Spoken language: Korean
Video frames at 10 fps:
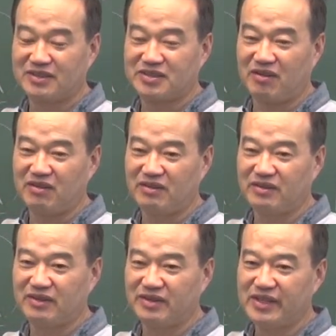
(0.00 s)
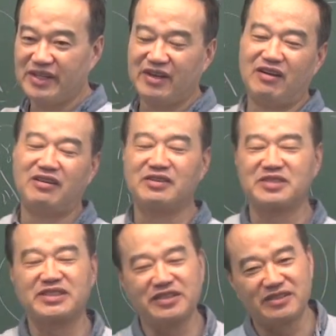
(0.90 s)
그래 어,
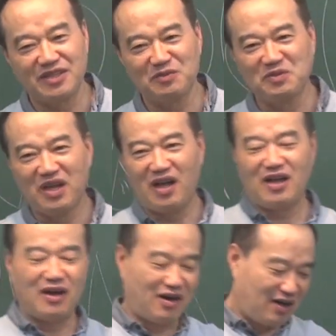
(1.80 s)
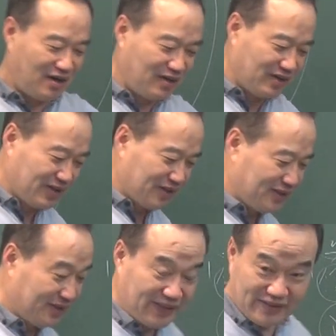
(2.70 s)
쌤, 어,
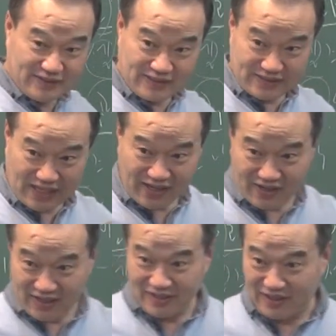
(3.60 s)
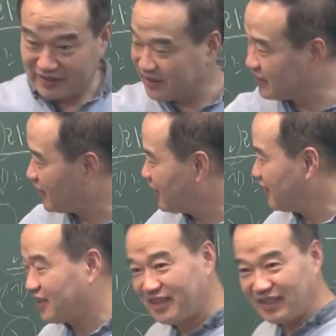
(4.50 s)
이게 살아 어, 이게
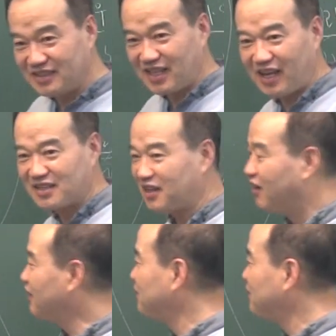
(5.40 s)
인생에서